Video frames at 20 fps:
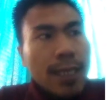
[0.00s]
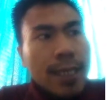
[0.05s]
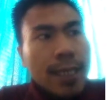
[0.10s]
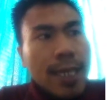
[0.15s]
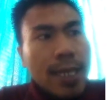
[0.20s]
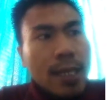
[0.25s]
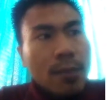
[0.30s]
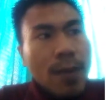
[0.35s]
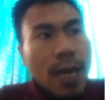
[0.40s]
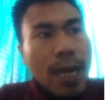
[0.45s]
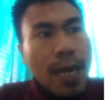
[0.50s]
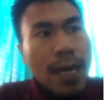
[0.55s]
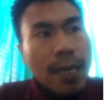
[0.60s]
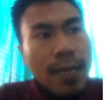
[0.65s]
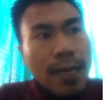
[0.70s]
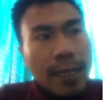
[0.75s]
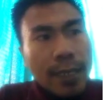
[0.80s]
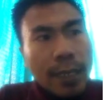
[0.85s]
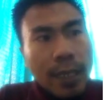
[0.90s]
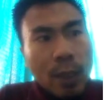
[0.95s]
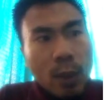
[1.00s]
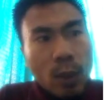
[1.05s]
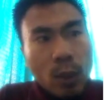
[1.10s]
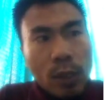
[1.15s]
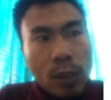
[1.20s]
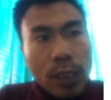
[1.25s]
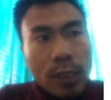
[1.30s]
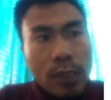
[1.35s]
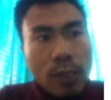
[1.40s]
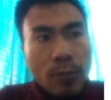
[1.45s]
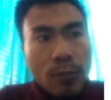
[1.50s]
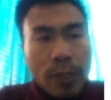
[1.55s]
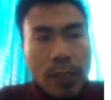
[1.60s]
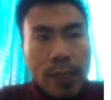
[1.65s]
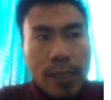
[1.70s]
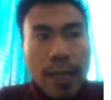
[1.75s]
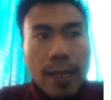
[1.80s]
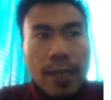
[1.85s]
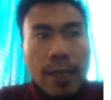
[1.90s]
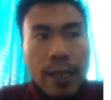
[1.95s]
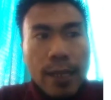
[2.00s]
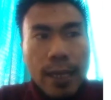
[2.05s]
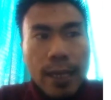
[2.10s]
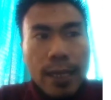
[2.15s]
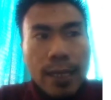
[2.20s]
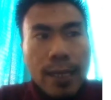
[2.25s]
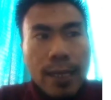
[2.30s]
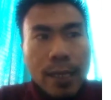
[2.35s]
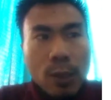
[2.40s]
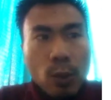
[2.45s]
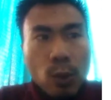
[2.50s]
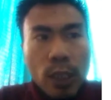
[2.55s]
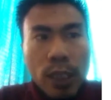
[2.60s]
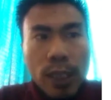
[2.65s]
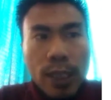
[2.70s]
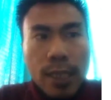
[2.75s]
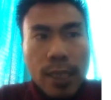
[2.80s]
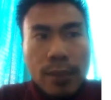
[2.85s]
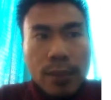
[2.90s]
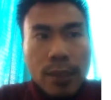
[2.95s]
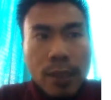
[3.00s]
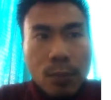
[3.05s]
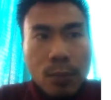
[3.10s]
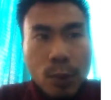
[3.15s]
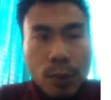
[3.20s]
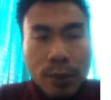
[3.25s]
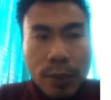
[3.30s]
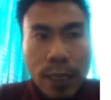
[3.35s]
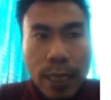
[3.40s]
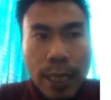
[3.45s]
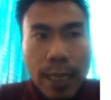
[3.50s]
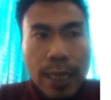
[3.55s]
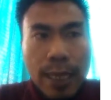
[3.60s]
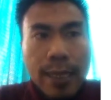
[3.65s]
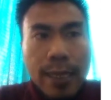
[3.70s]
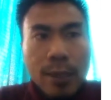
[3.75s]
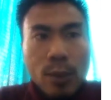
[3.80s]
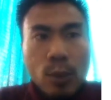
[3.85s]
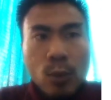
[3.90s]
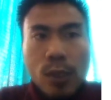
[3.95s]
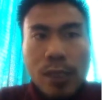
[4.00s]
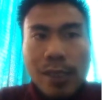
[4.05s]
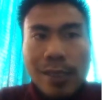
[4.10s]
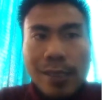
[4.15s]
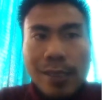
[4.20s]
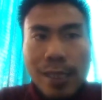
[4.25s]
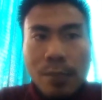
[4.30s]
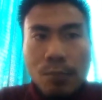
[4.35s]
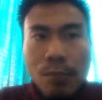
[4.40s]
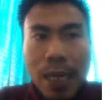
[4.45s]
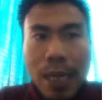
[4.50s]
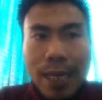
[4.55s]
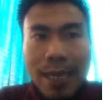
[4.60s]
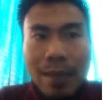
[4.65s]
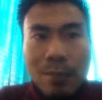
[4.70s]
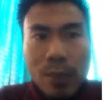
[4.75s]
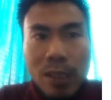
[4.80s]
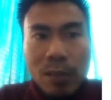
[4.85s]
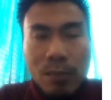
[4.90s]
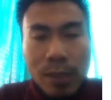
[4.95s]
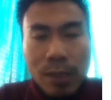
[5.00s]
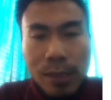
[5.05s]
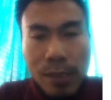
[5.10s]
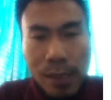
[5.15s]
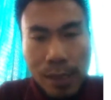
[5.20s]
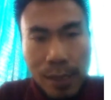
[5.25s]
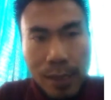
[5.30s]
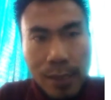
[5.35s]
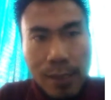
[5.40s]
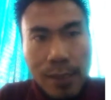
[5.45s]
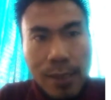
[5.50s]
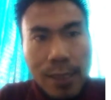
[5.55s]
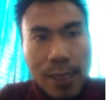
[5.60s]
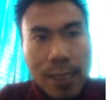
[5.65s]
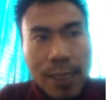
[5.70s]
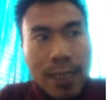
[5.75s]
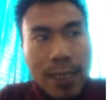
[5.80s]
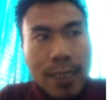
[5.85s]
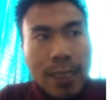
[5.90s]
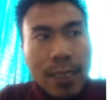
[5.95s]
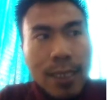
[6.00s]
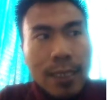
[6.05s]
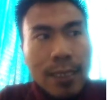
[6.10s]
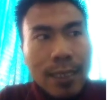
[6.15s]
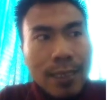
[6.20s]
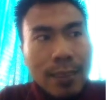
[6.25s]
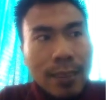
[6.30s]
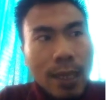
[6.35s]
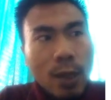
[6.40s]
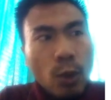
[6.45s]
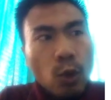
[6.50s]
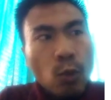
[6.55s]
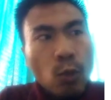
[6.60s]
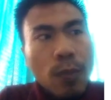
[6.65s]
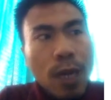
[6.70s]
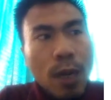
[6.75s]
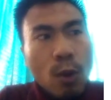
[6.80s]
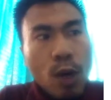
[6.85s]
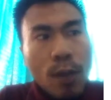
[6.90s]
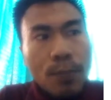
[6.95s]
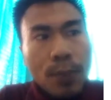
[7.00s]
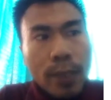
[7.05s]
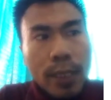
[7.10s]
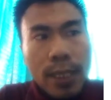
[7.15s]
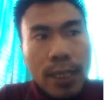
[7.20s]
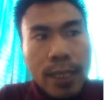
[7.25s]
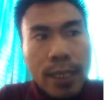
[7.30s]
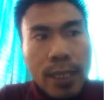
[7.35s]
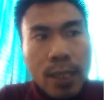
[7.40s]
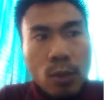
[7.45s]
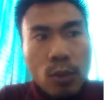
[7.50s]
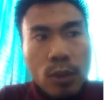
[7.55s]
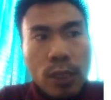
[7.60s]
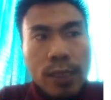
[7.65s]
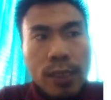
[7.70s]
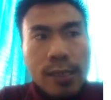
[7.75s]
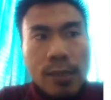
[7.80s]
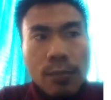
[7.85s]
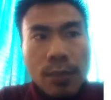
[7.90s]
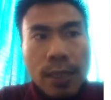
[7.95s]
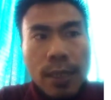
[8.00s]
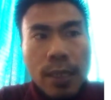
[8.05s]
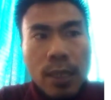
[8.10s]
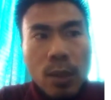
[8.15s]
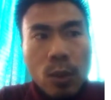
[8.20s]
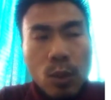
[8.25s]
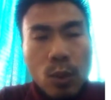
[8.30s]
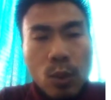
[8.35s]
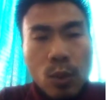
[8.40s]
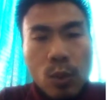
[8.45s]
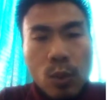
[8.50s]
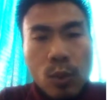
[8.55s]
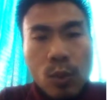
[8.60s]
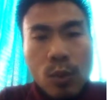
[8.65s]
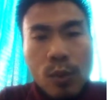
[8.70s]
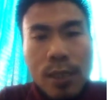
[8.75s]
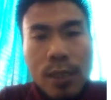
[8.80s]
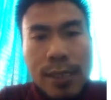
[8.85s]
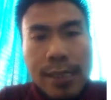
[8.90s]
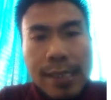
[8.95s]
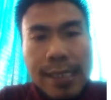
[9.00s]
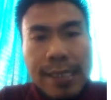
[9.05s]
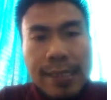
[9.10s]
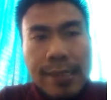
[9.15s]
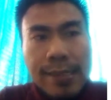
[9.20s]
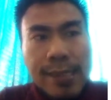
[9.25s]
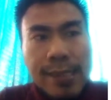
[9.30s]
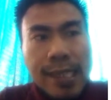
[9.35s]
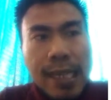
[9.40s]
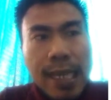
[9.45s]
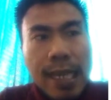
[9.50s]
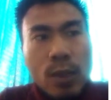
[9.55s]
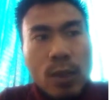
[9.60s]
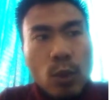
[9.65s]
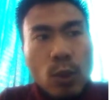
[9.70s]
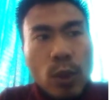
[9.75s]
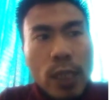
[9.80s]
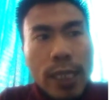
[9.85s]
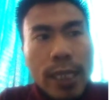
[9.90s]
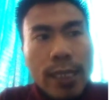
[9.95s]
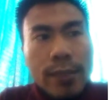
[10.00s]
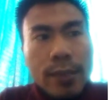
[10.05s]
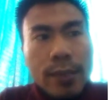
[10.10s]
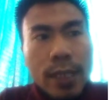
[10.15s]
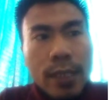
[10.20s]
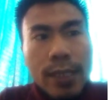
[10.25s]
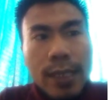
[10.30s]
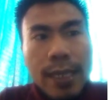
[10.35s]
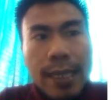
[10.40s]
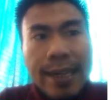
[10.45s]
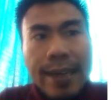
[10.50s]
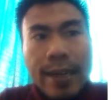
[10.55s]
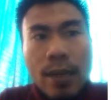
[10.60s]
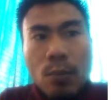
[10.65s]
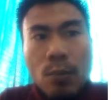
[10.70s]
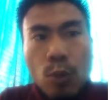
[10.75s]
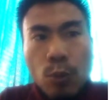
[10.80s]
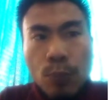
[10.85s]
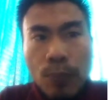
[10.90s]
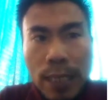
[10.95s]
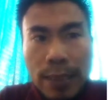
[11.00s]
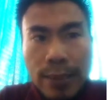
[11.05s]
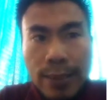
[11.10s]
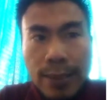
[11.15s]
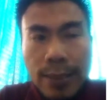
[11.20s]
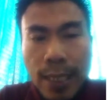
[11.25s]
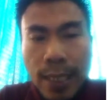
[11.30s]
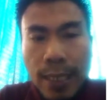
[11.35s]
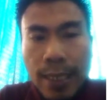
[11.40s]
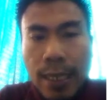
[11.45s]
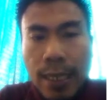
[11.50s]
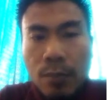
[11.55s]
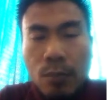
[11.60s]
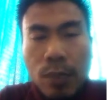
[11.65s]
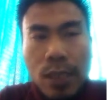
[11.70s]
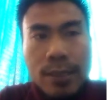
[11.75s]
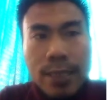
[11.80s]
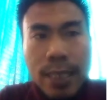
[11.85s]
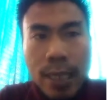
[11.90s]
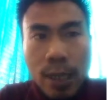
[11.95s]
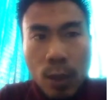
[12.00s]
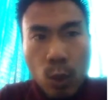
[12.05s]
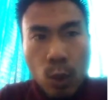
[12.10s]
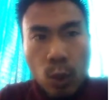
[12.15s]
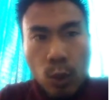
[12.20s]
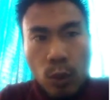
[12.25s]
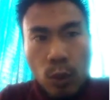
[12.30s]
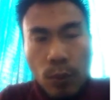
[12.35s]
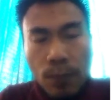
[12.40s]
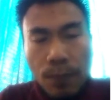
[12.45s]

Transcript: dari bahan arkeologis, misalnya dari ukiran Timur Tengah dan lukisan makam di Mesir, kita tahu bahwa pria Yahudi zaman dahulu selalu identik dengan rambut panjang dan berjanggut.